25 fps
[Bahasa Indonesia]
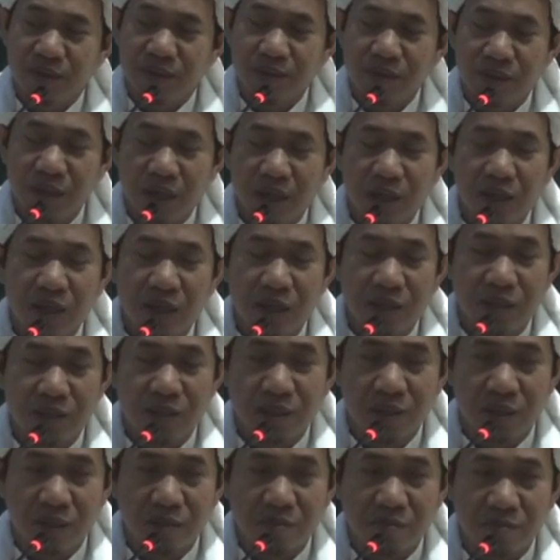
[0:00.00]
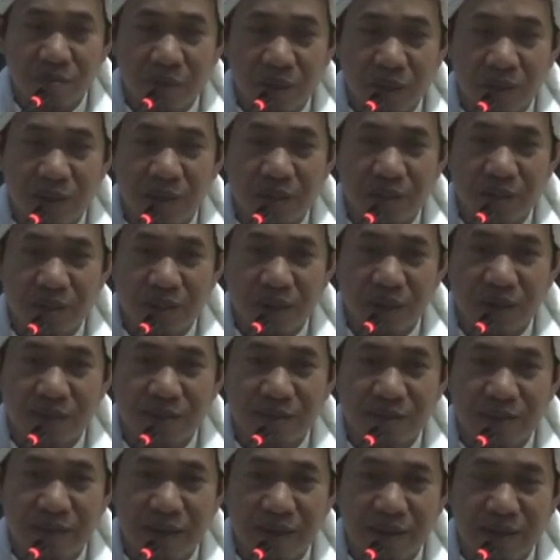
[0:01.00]
jangan sampai
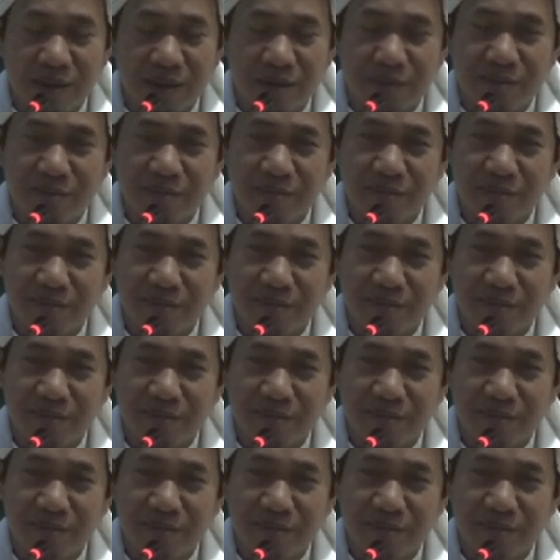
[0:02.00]
entar-entaran